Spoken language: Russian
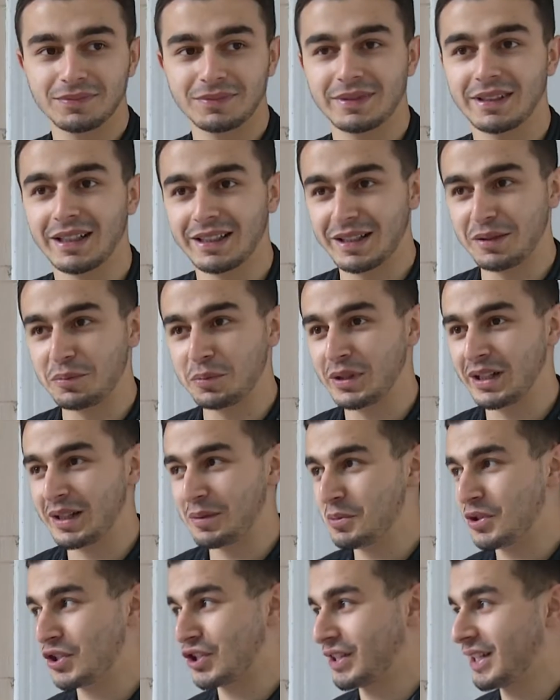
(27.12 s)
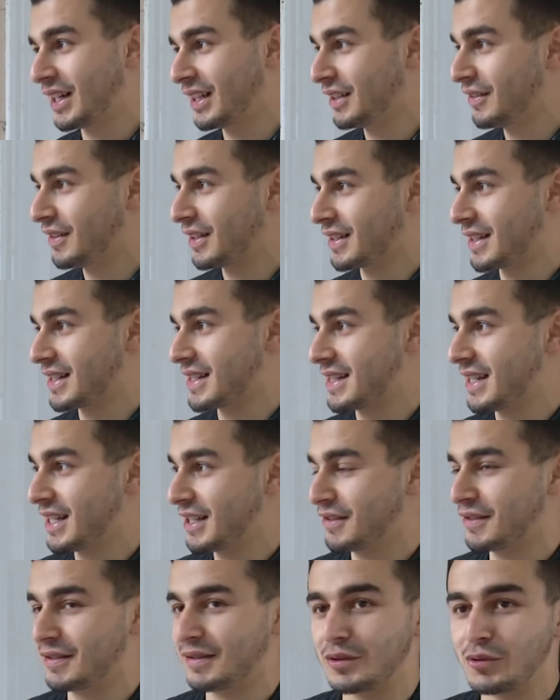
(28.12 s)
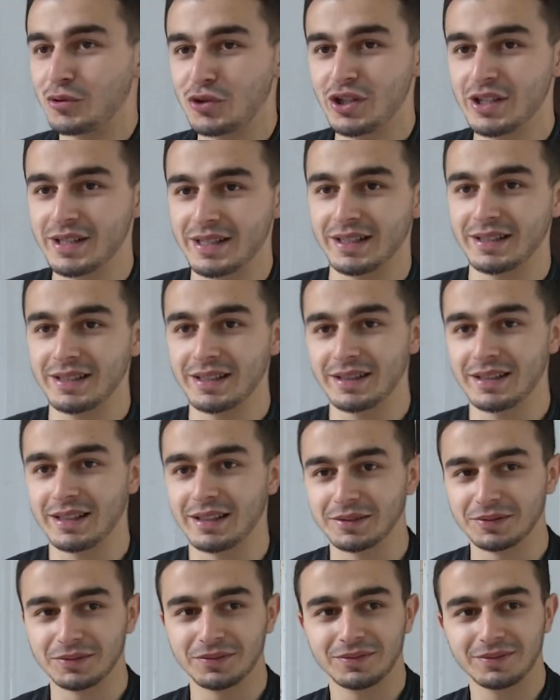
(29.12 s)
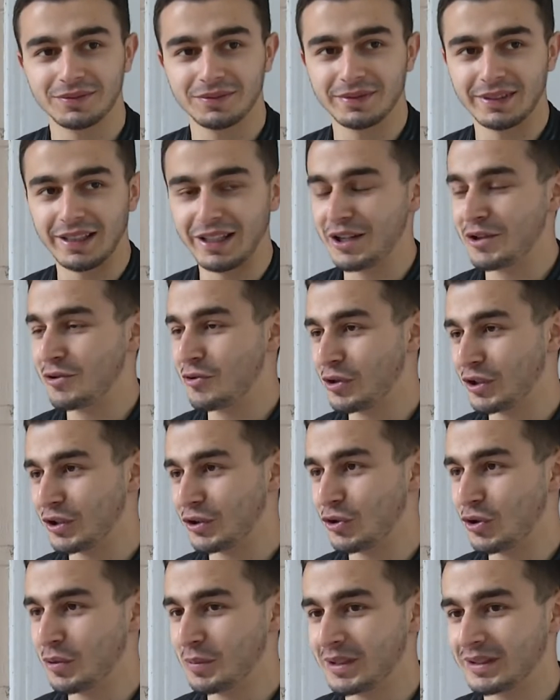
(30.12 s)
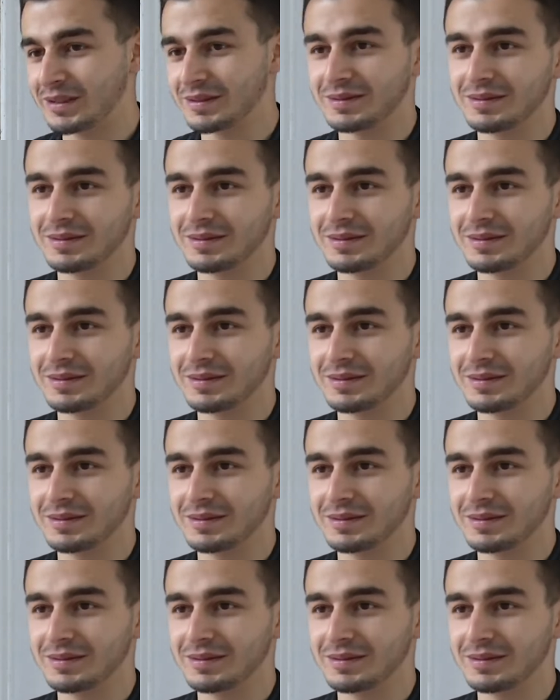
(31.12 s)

Как-то была мечта, наверное, с детства учиться где-то далеко от дома,